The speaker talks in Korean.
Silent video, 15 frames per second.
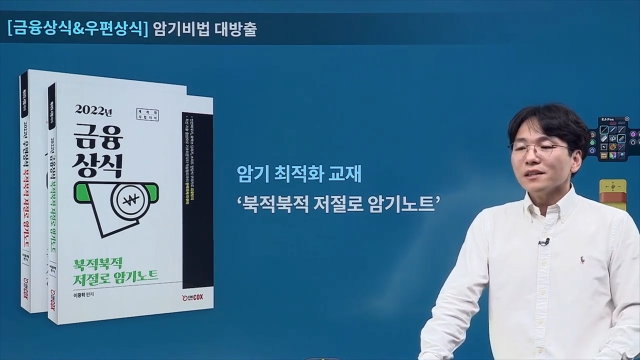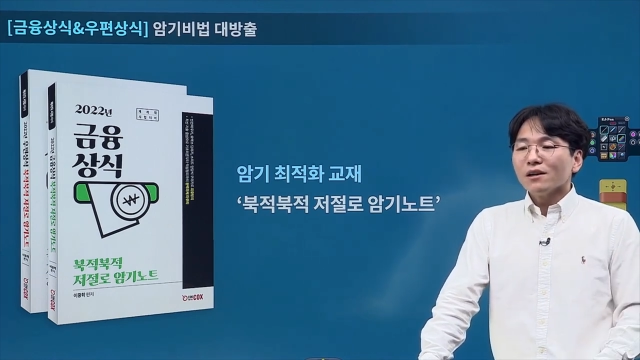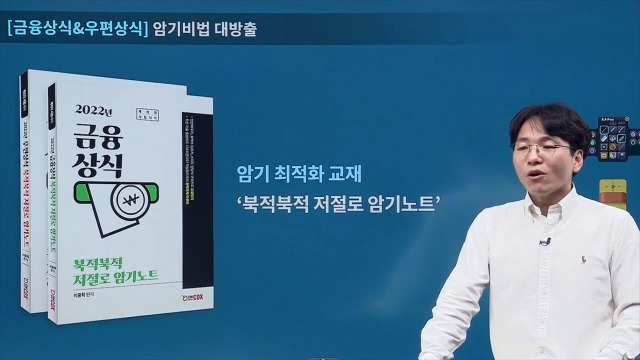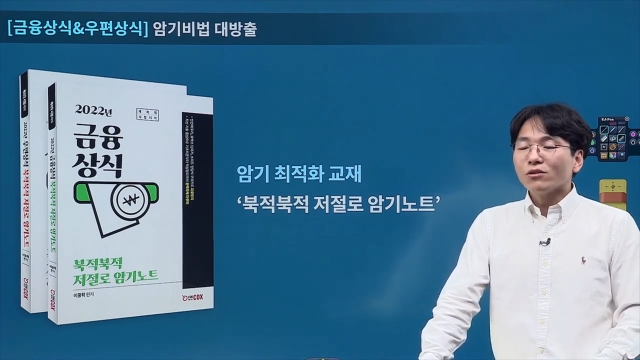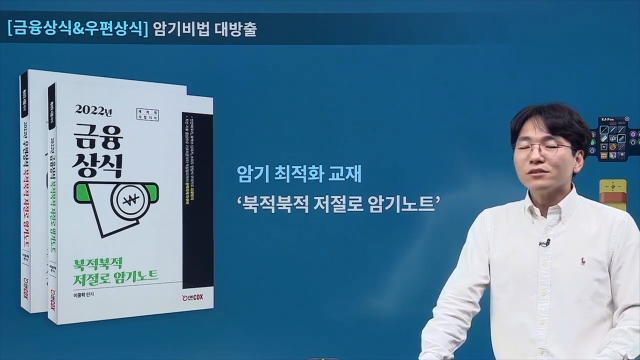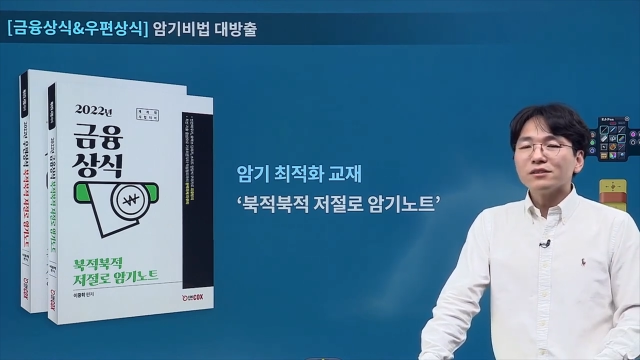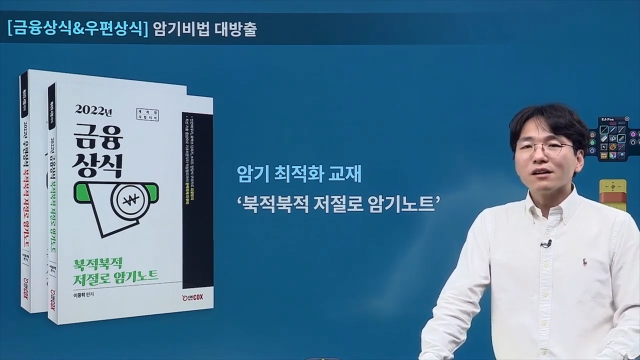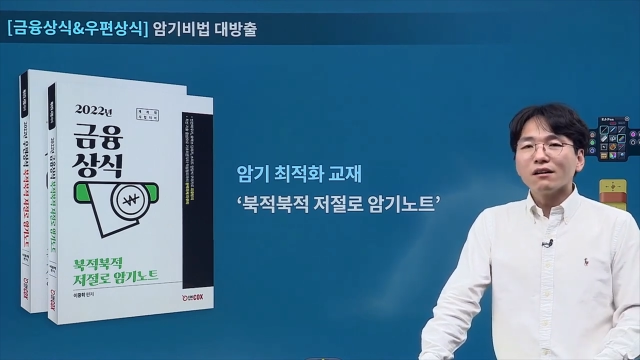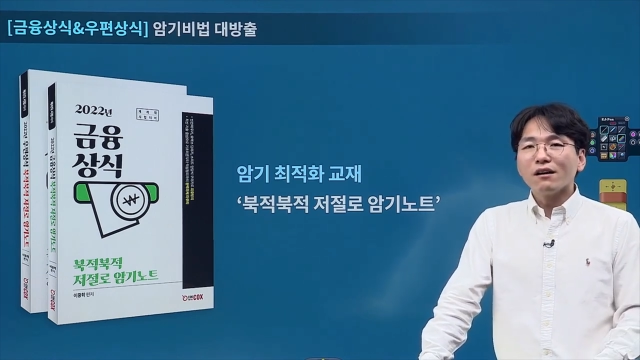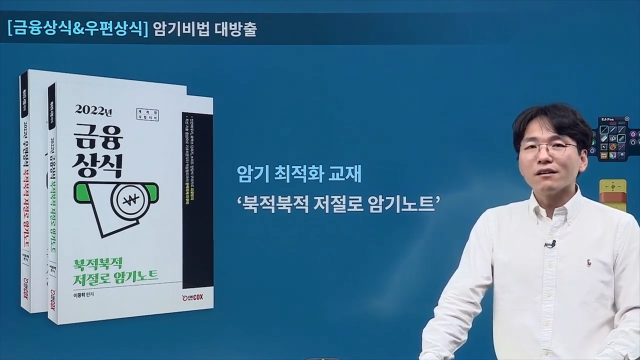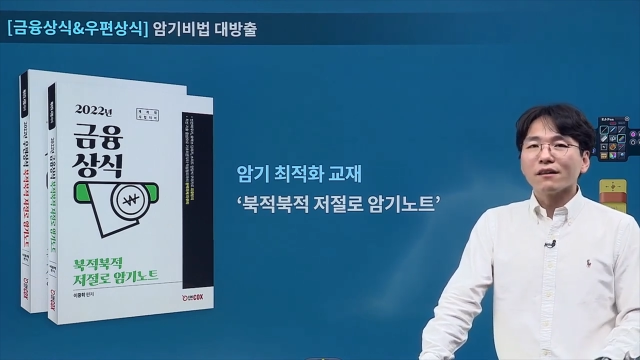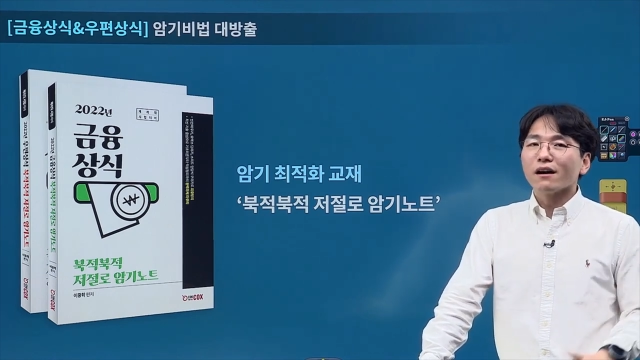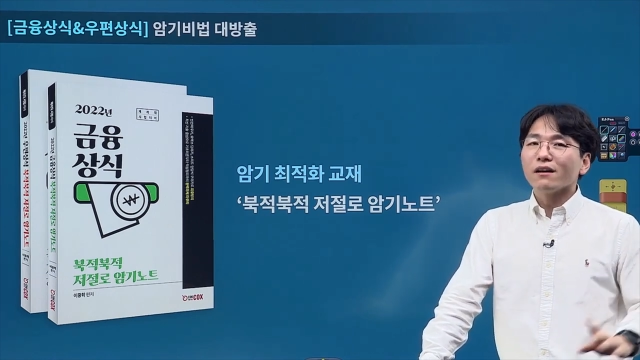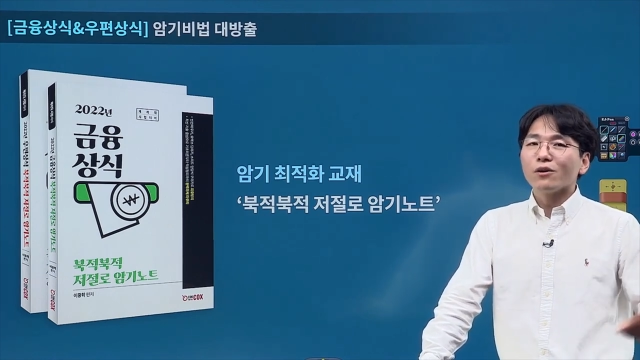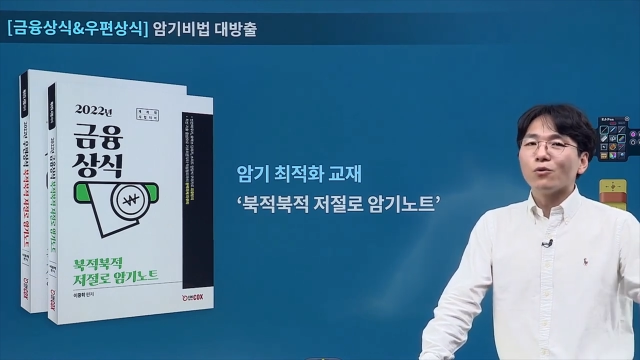어느샌가
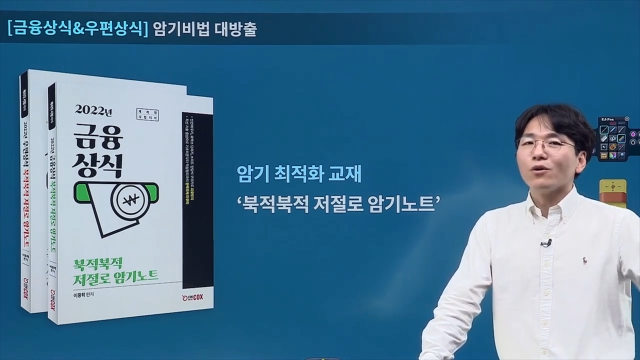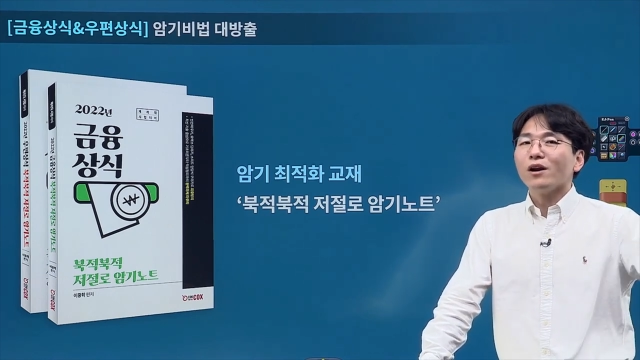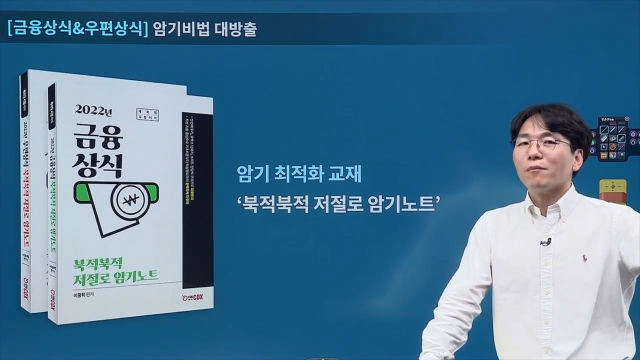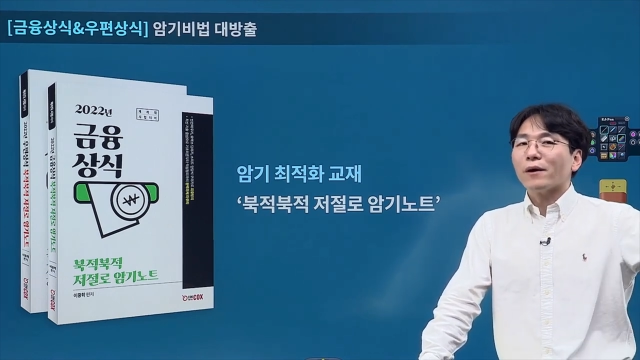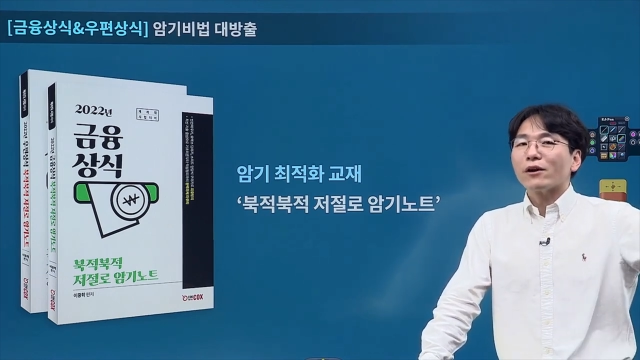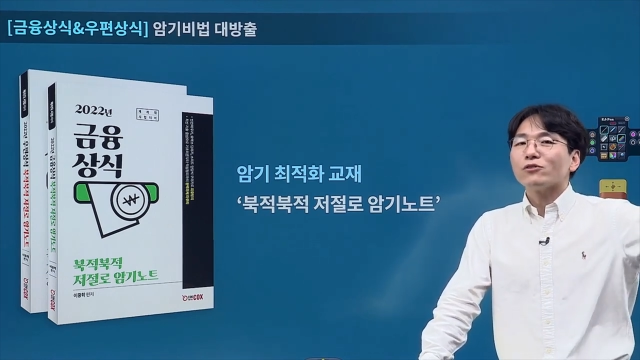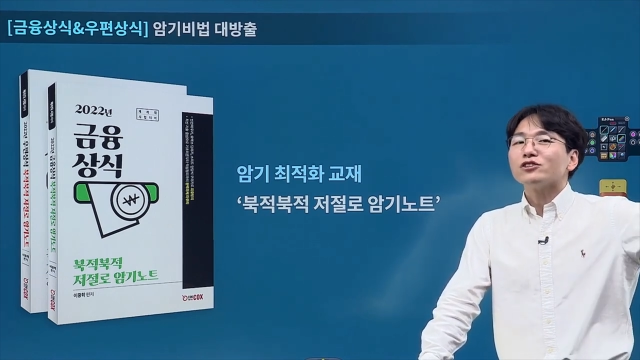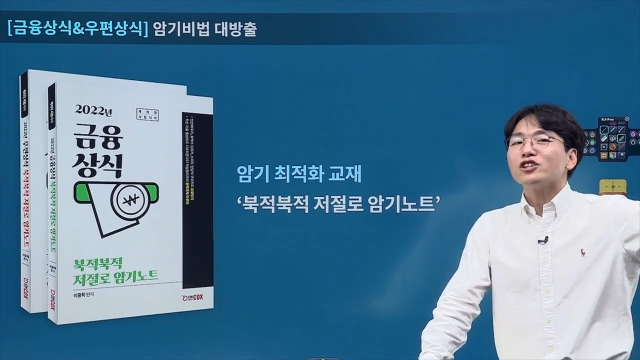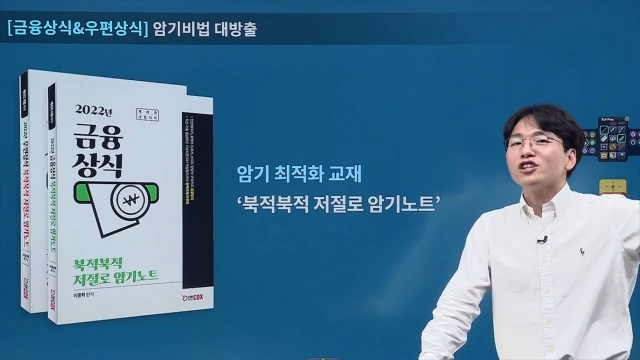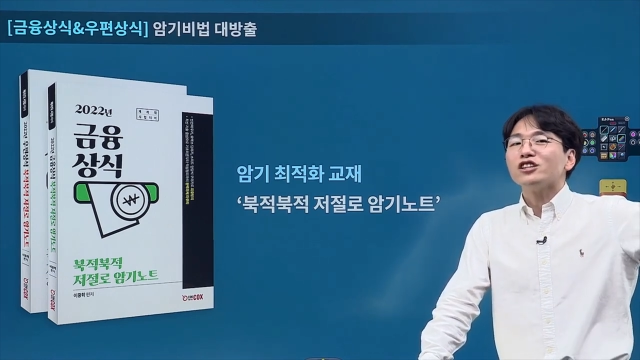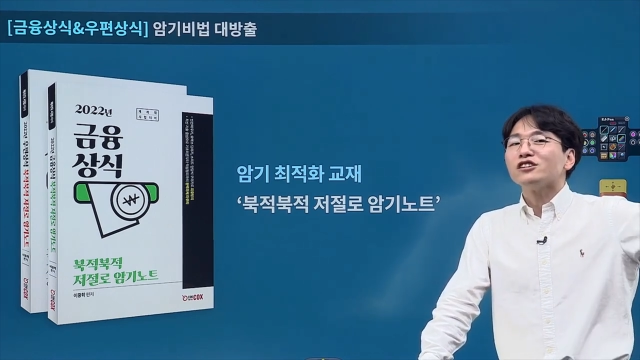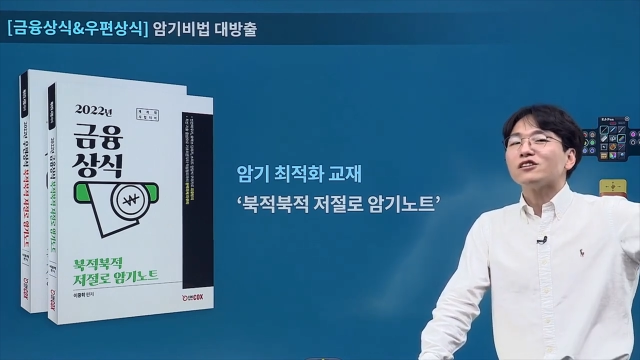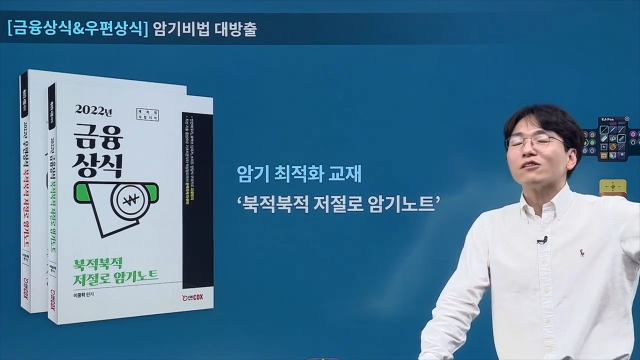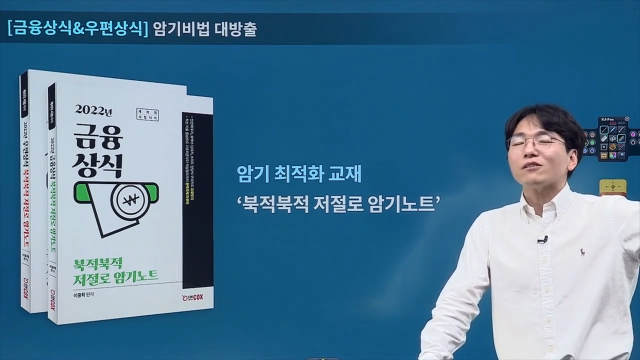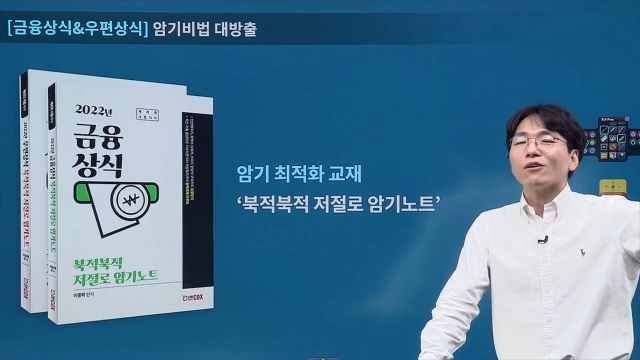내가 이거 원래 배경 지식
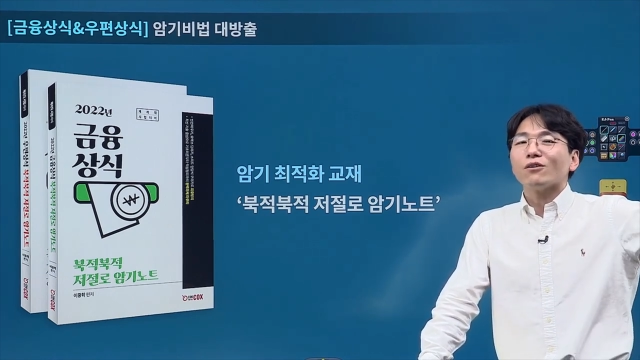있었던